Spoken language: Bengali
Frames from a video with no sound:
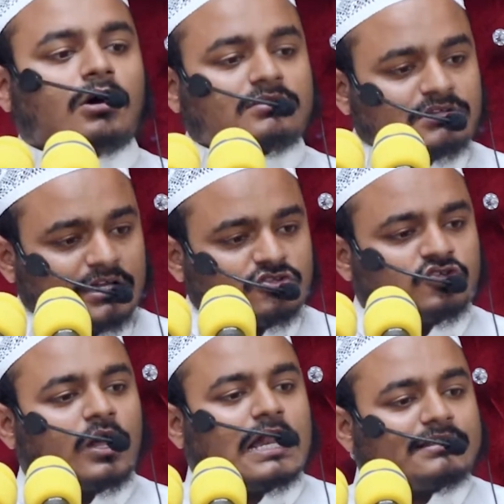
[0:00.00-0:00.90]
অর্থাৎ
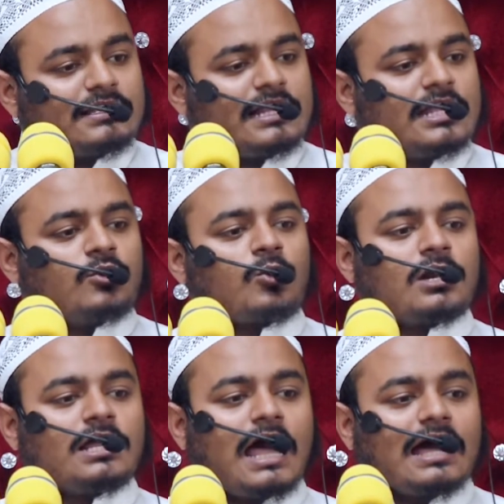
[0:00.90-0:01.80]
সলাত আদায়
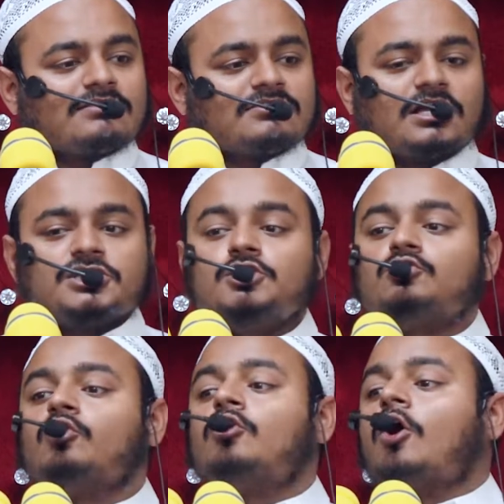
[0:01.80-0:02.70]
করলে আত্মা
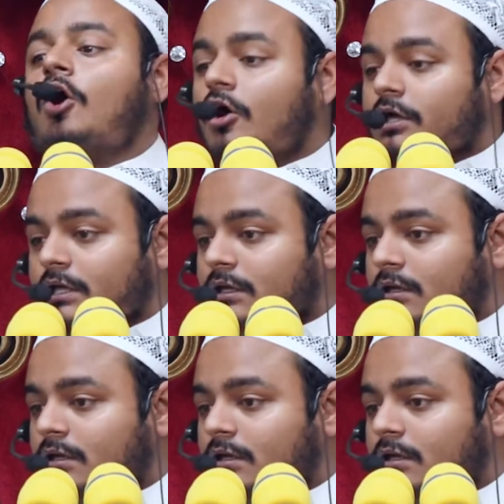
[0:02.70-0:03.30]
শীতল হয়